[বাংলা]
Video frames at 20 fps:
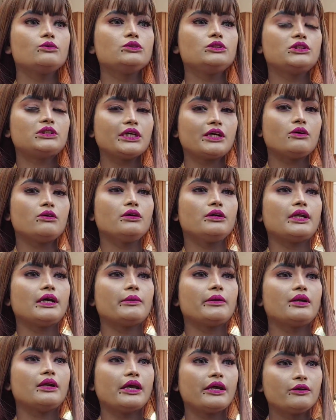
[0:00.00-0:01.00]
উচ্চারণটা
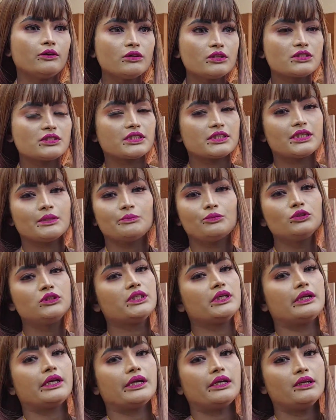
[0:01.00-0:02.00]
বা ল্যাঙ্গুয়েজটা সে
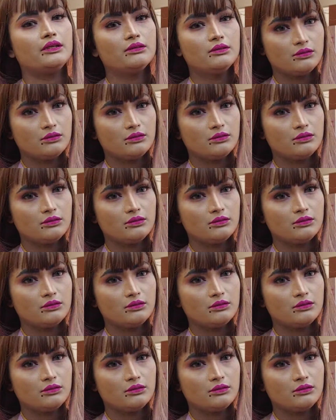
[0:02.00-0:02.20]
বুঝে নাই